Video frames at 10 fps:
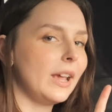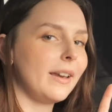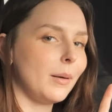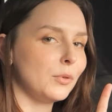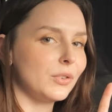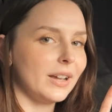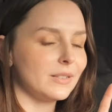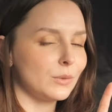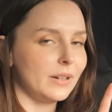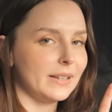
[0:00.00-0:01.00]
ein Abo
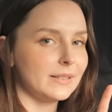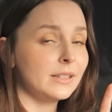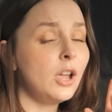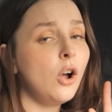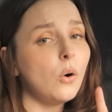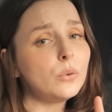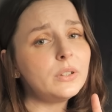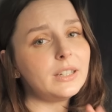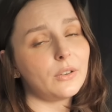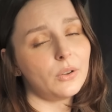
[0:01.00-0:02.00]
dazulassen und
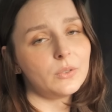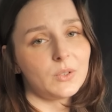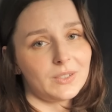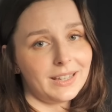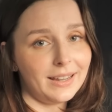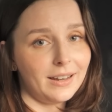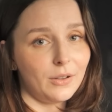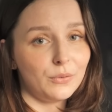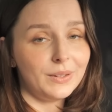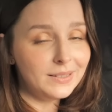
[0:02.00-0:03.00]
ihr könnt uns auch sehr gern
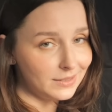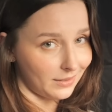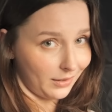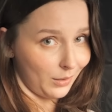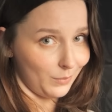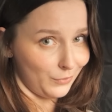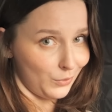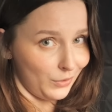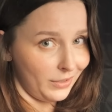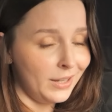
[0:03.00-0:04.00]
auf Instagram
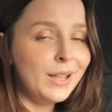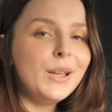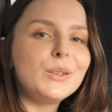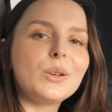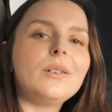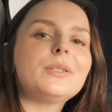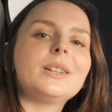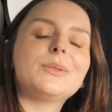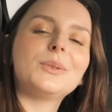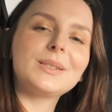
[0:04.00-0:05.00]
folgen. Ich hoffe,
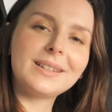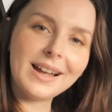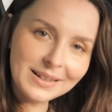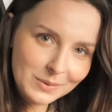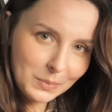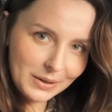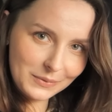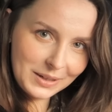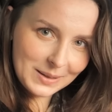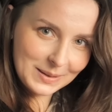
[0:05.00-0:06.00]
dass wir uns ganz bald
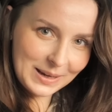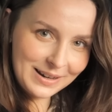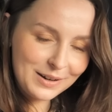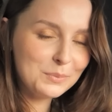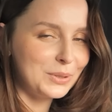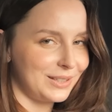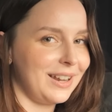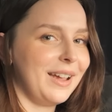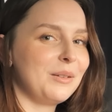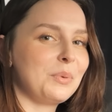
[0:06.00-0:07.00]
wiedersehen. Bis
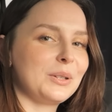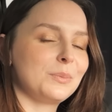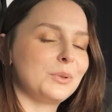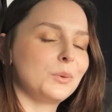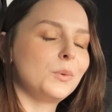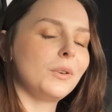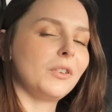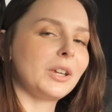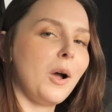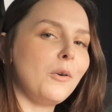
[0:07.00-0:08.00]
dahin passt bitte gut auf
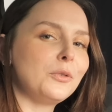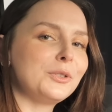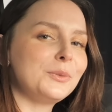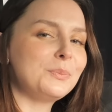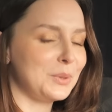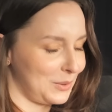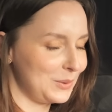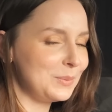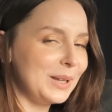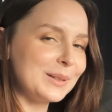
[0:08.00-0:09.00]
euch auf und bis
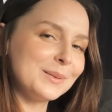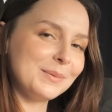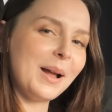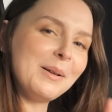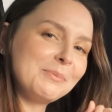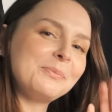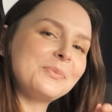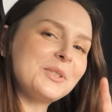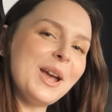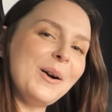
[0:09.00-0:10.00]
zum nächsten Mal.
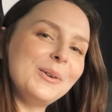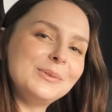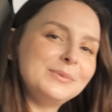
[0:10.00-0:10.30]
Ciao!